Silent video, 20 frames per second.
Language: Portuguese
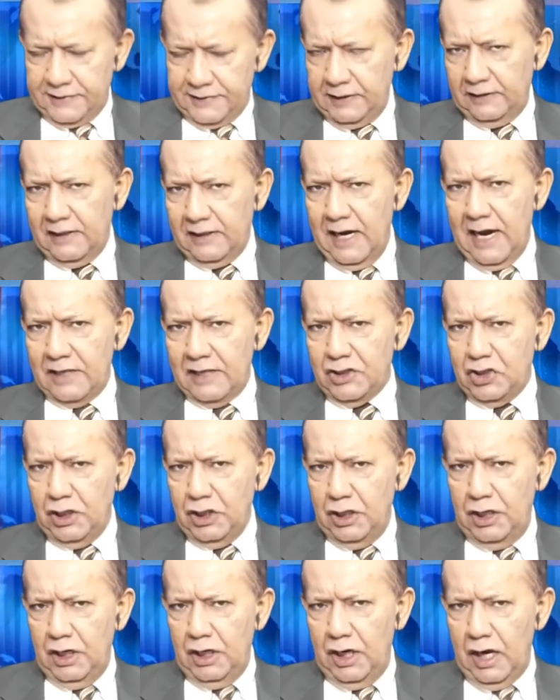cidade
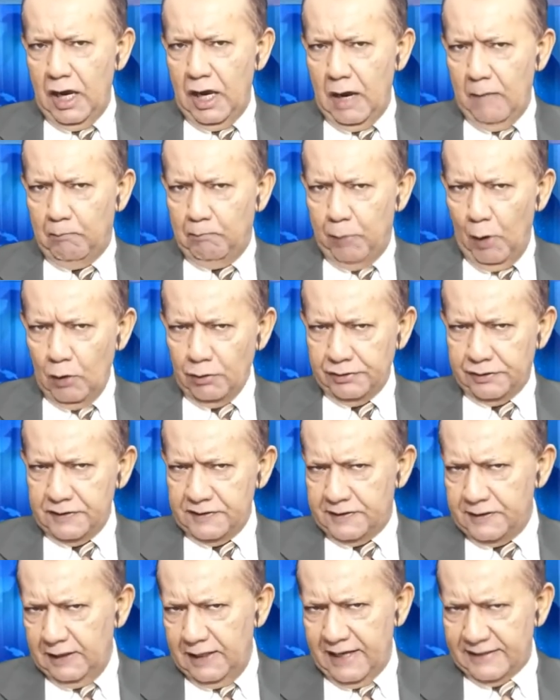é
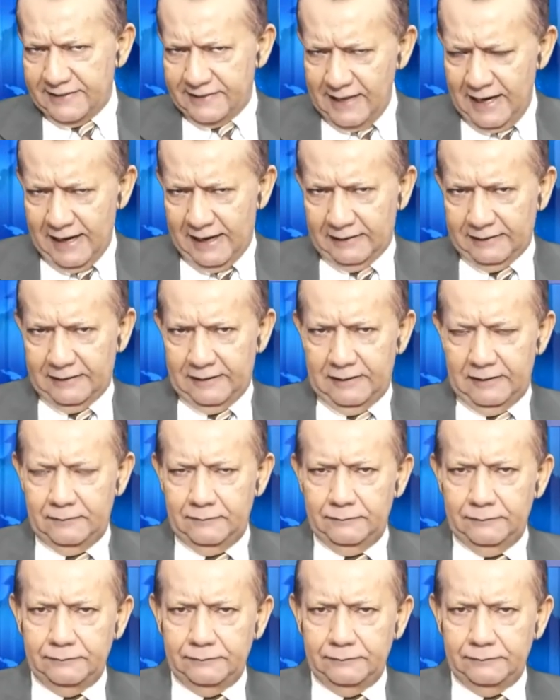Pontes e Lacerda.